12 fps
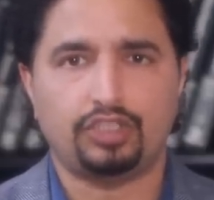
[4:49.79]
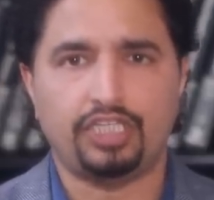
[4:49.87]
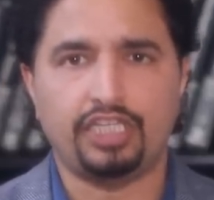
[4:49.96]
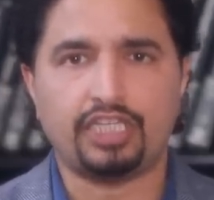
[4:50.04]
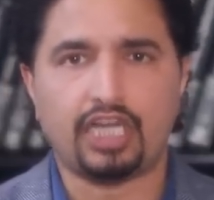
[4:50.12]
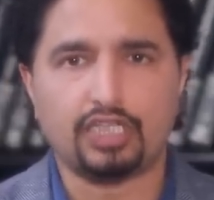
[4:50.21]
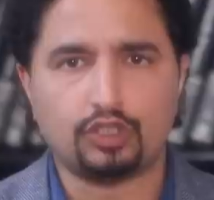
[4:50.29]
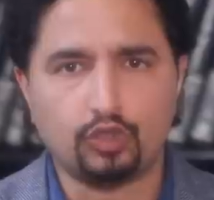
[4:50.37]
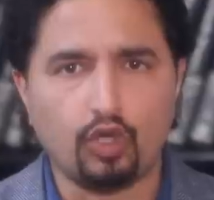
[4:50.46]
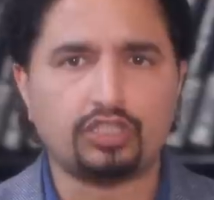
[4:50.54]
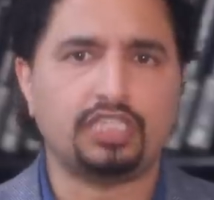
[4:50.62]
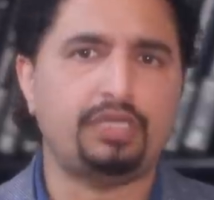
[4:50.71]
चीन का
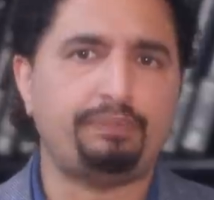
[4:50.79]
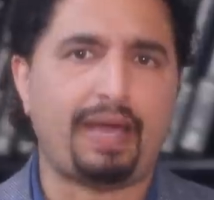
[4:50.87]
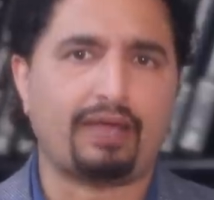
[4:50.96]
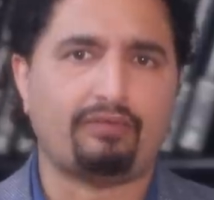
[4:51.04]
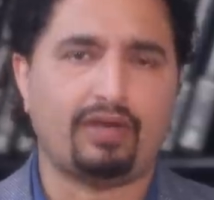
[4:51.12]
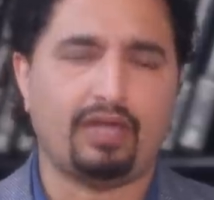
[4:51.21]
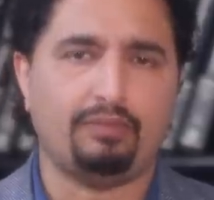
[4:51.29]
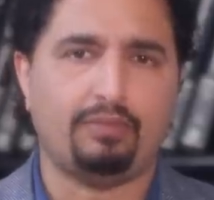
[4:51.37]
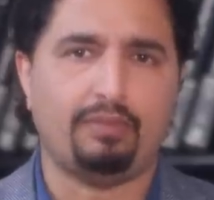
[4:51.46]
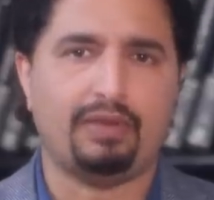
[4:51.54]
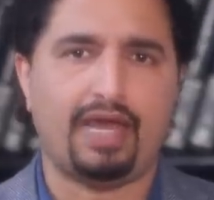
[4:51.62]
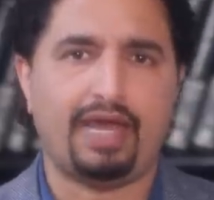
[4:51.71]
जो सी पैक वाला
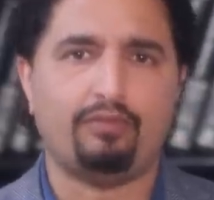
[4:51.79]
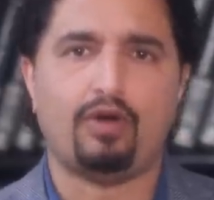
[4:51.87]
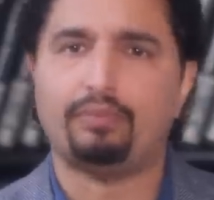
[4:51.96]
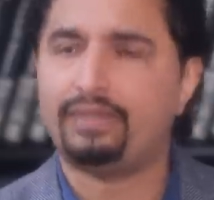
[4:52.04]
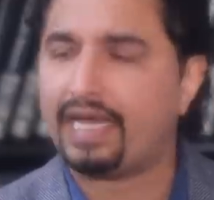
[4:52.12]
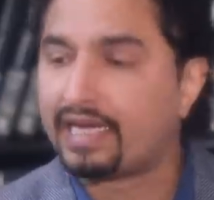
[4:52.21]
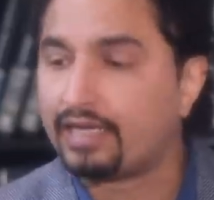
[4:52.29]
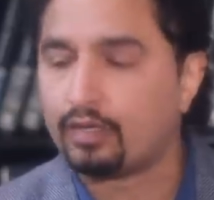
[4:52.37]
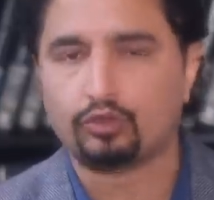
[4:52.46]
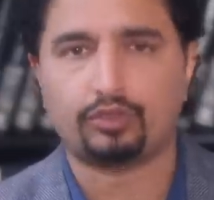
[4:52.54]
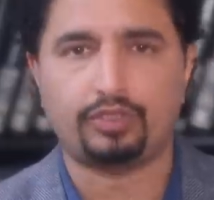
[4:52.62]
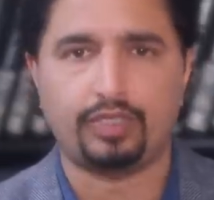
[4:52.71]
मामला है वो आप देख लेंगे
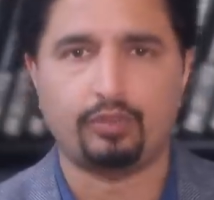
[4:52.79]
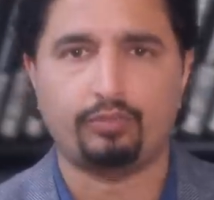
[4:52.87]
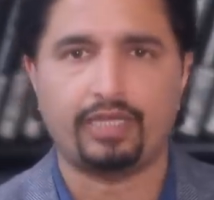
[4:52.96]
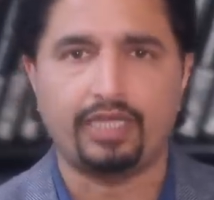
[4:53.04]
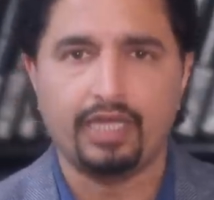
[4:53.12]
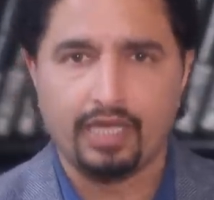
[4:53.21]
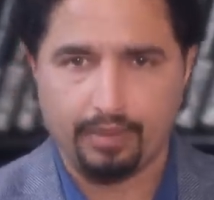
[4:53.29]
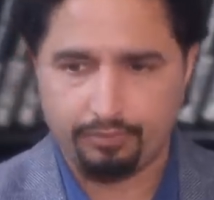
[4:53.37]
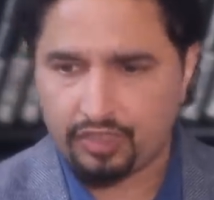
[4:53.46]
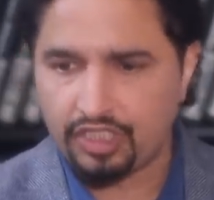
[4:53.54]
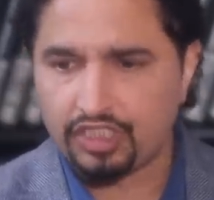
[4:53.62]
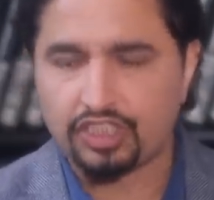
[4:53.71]
कुछ दिनों में
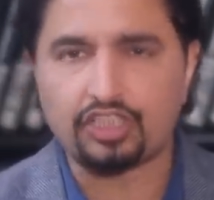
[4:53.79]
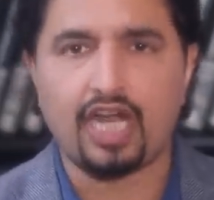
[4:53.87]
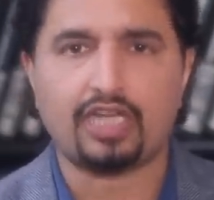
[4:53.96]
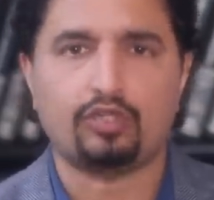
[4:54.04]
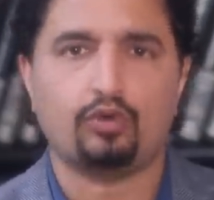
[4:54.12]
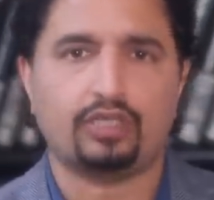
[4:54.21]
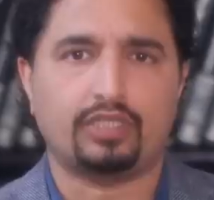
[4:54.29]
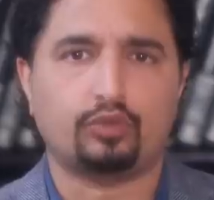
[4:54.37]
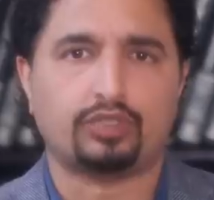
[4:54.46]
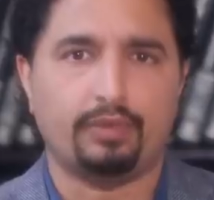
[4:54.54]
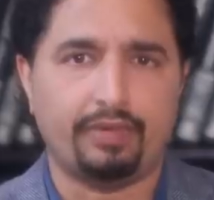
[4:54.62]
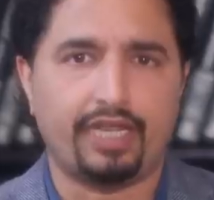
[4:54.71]
तीन या चार दिनों के अंदर
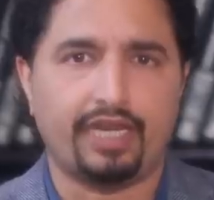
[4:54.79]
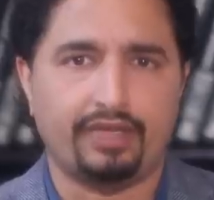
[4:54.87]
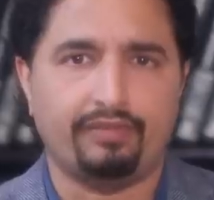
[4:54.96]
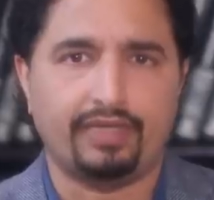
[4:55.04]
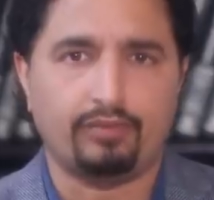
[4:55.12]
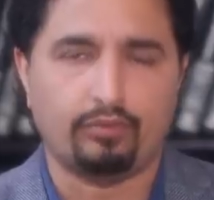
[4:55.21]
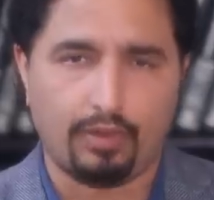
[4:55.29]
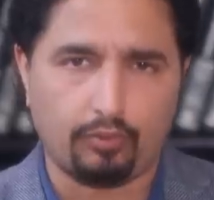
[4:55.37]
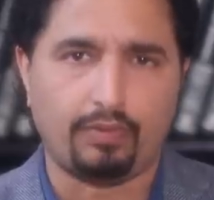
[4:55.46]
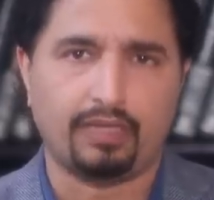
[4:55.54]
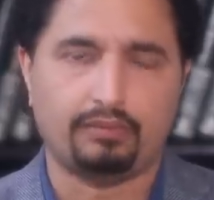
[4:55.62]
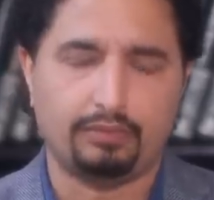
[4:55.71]
कुछ खबरें आने वाली मैं
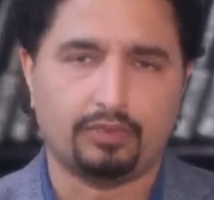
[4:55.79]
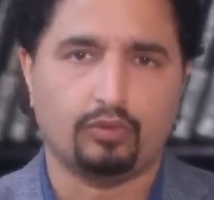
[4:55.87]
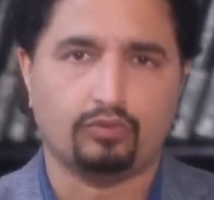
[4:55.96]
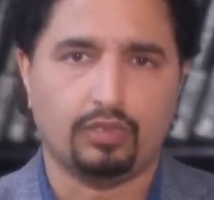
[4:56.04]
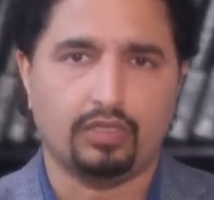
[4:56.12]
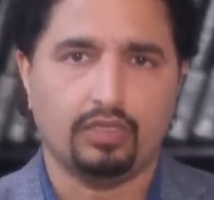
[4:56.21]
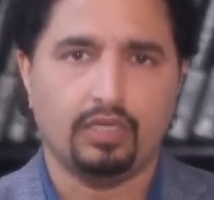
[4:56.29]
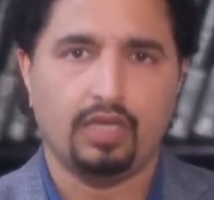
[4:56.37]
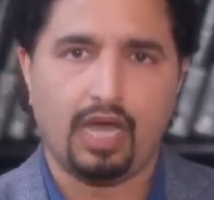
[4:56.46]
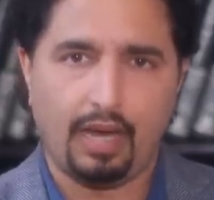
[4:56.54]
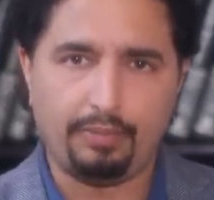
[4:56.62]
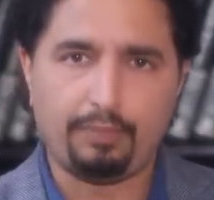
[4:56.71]
आपको बाद में बताऊंगा
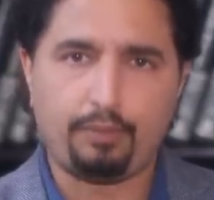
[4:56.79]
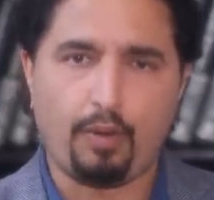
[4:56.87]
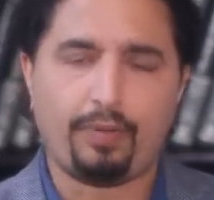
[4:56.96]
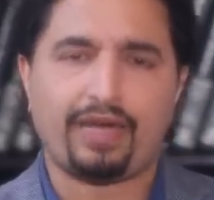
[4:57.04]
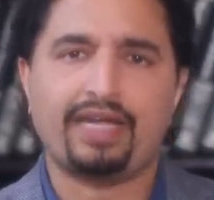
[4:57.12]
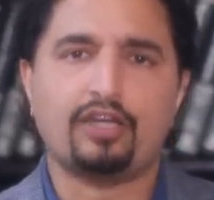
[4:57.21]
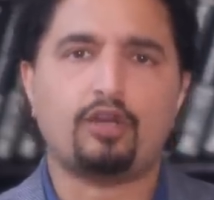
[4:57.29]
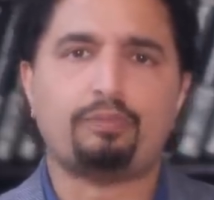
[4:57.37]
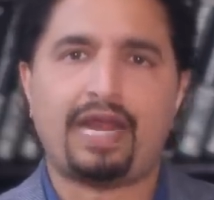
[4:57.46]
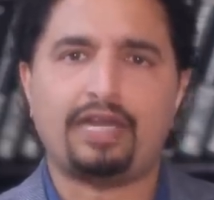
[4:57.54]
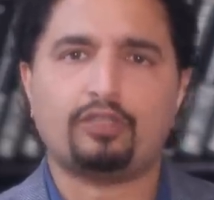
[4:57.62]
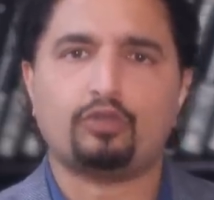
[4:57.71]
अभी प्रोपागेंडा और
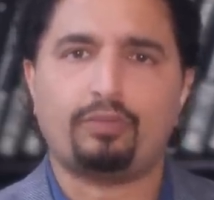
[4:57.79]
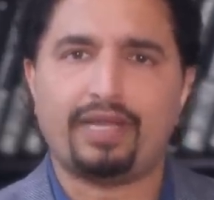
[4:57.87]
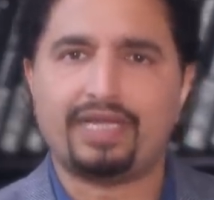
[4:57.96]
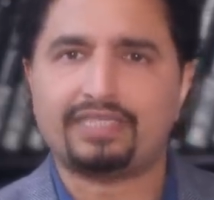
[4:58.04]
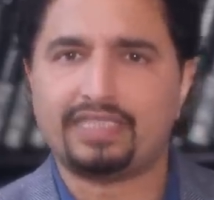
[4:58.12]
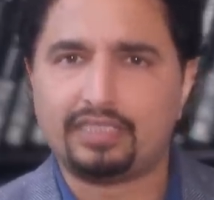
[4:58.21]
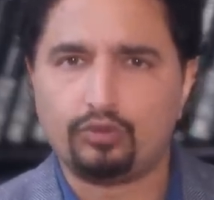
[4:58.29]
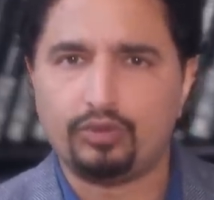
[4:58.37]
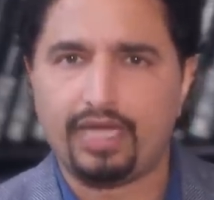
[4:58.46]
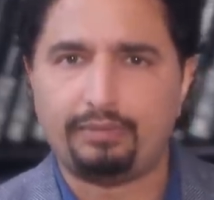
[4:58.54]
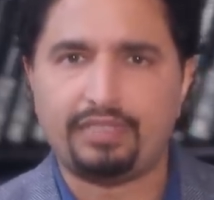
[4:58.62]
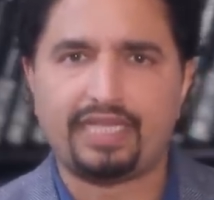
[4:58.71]
प्लानिंग तो बड़े अरसे से
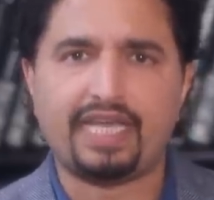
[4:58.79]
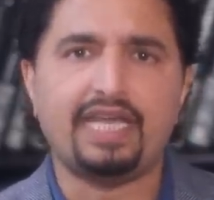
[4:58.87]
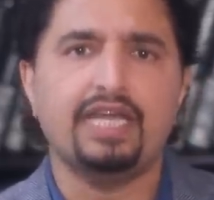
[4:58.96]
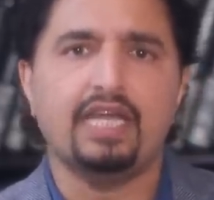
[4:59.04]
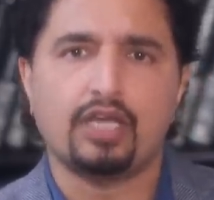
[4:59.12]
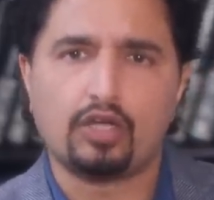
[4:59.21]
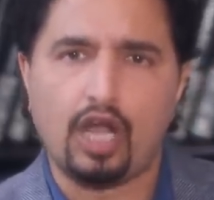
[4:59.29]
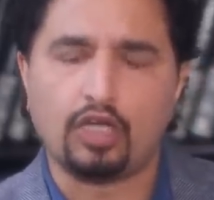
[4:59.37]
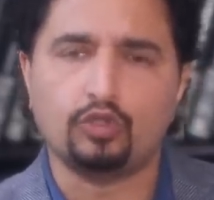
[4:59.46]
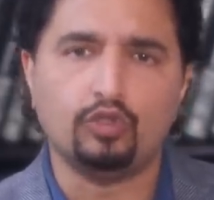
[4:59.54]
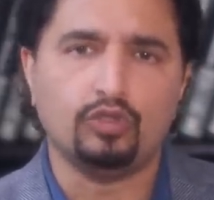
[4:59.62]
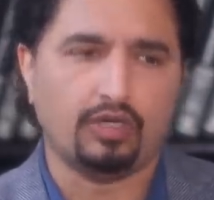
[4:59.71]
हुई है अभी देखें
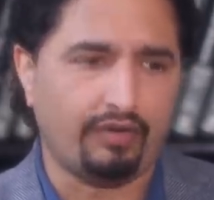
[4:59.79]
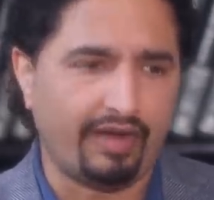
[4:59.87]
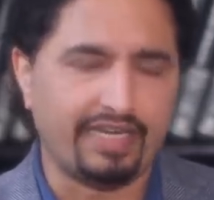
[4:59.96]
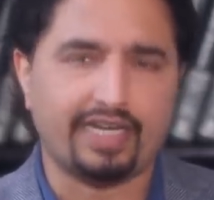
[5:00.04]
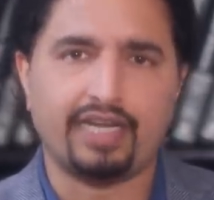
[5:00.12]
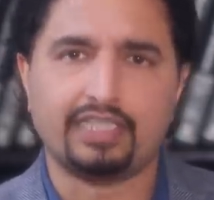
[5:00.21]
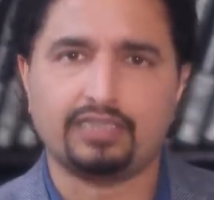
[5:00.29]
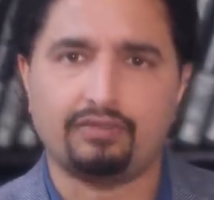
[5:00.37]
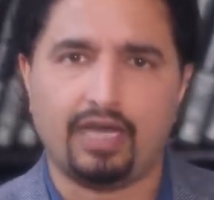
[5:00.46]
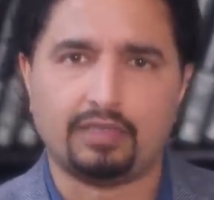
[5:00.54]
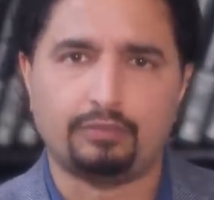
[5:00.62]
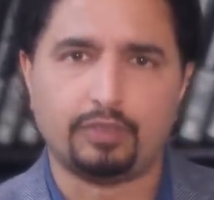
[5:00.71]
कांजू हवाई अड्डा
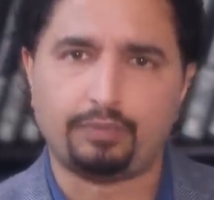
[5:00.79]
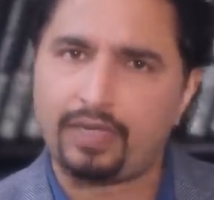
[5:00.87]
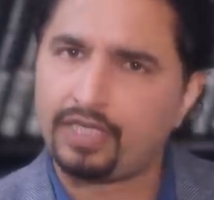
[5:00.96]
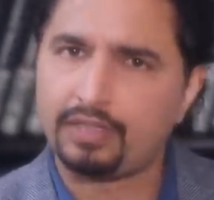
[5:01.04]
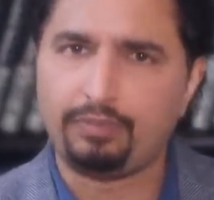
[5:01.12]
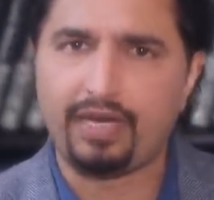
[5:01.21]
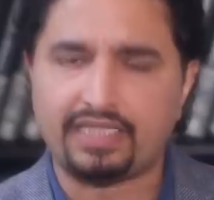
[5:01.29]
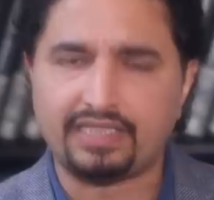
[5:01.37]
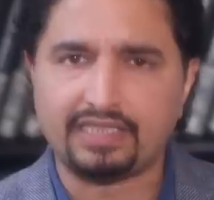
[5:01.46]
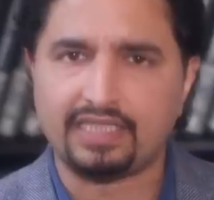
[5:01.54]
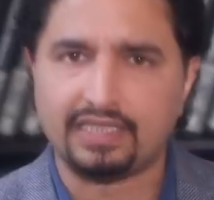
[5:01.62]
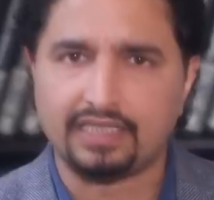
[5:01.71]
सवात में इस पर उनकी
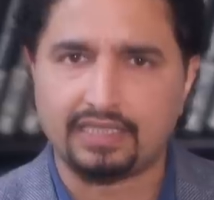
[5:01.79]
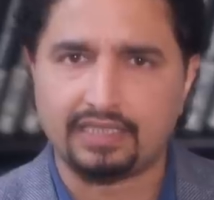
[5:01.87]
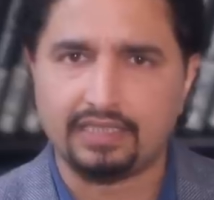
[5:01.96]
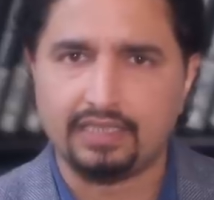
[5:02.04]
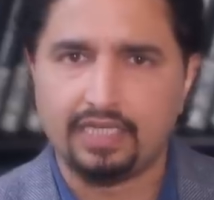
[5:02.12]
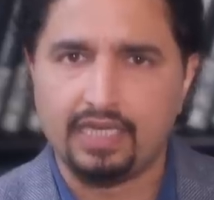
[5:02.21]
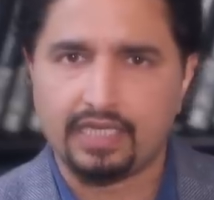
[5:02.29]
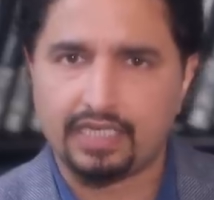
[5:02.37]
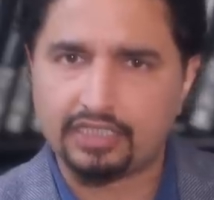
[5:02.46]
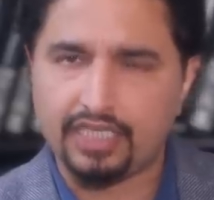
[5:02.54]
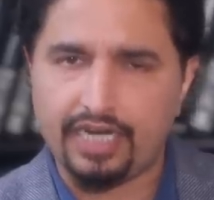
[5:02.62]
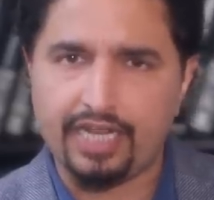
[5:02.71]
अरसे से नज़र थी
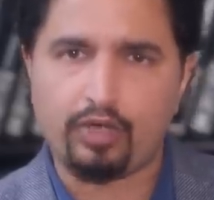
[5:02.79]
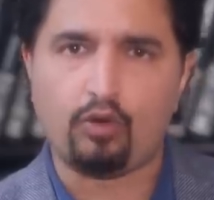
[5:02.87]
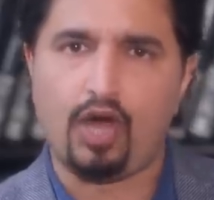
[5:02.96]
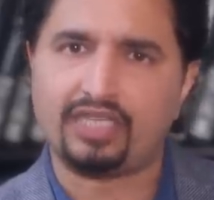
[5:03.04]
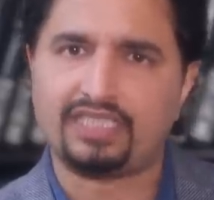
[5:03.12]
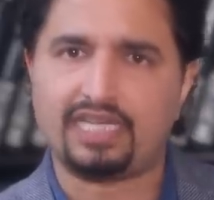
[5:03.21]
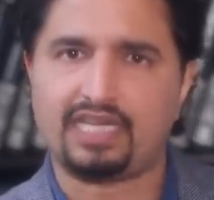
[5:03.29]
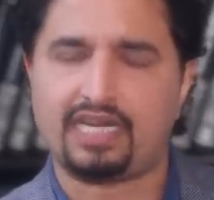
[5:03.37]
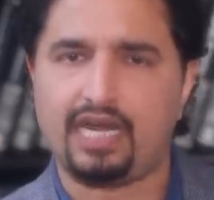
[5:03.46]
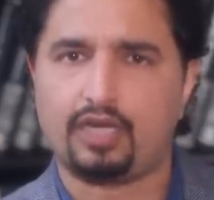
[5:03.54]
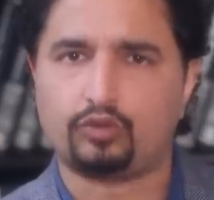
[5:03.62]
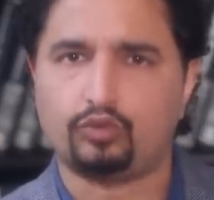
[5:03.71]
इस अड्डे को हासिल
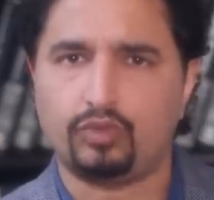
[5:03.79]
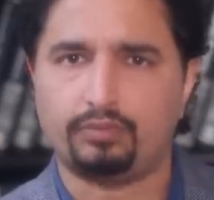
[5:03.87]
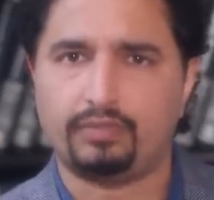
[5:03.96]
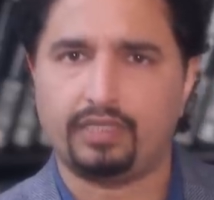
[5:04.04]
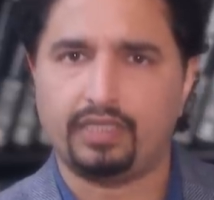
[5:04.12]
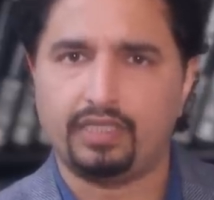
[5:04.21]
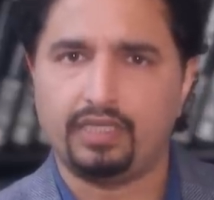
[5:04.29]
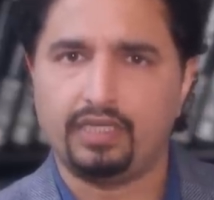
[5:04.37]
करना है हर सूरत में